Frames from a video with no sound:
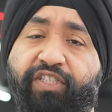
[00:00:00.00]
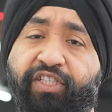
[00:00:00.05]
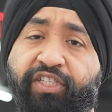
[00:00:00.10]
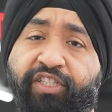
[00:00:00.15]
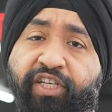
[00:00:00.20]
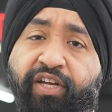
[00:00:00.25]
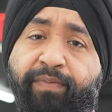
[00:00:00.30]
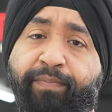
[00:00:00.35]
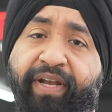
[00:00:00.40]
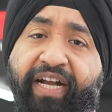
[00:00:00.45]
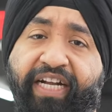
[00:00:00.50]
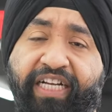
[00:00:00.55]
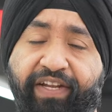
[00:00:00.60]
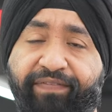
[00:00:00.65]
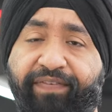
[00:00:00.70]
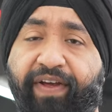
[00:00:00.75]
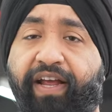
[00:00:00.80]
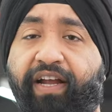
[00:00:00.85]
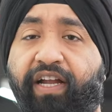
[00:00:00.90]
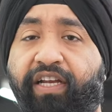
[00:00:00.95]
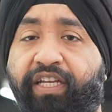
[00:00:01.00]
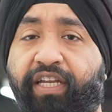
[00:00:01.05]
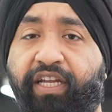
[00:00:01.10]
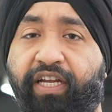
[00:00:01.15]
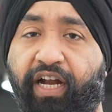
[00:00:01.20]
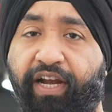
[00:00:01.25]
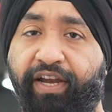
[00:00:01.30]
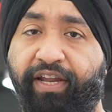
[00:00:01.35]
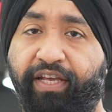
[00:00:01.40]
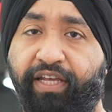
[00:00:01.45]
चीज़ें हमें रेक्टिफाई करनी है
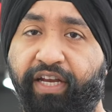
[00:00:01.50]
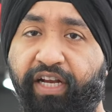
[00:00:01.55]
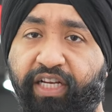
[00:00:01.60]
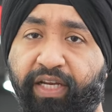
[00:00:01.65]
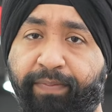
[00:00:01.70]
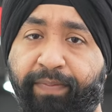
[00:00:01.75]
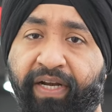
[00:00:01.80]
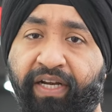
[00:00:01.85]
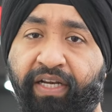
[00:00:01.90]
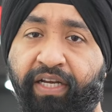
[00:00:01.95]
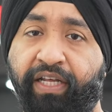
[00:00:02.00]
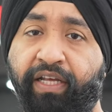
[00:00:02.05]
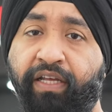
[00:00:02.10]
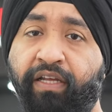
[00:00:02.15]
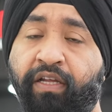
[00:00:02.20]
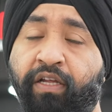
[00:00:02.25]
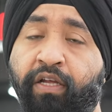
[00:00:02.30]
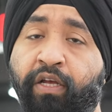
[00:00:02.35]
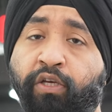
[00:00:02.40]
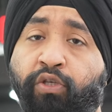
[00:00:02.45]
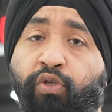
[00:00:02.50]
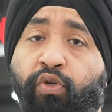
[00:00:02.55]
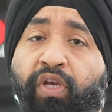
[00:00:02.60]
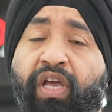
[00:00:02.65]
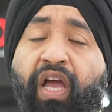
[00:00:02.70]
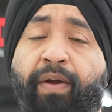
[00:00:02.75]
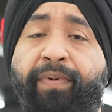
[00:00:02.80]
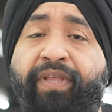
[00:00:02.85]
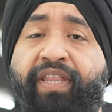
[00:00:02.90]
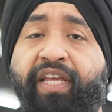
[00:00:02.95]
गाड़ी की अल्टीमेटली
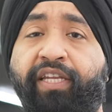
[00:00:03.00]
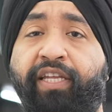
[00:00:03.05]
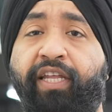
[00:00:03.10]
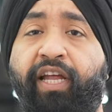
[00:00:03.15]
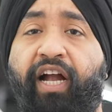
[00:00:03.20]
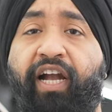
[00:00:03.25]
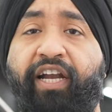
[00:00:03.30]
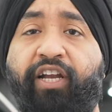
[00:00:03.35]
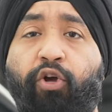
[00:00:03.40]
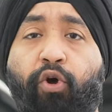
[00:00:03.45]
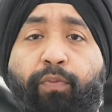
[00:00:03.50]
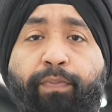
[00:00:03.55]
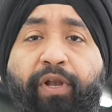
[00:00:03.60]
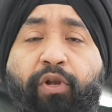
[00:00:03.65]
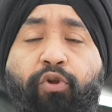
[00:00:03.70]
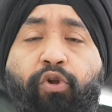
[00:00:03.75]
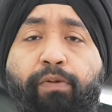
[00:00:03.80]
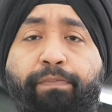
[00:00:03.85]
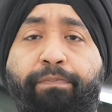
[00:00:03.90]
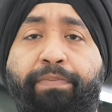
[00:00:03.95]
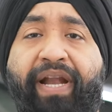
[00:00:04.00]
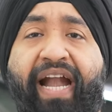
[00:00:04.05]
क्योंकि हमें देनी है गाड़ी को बिल्कुल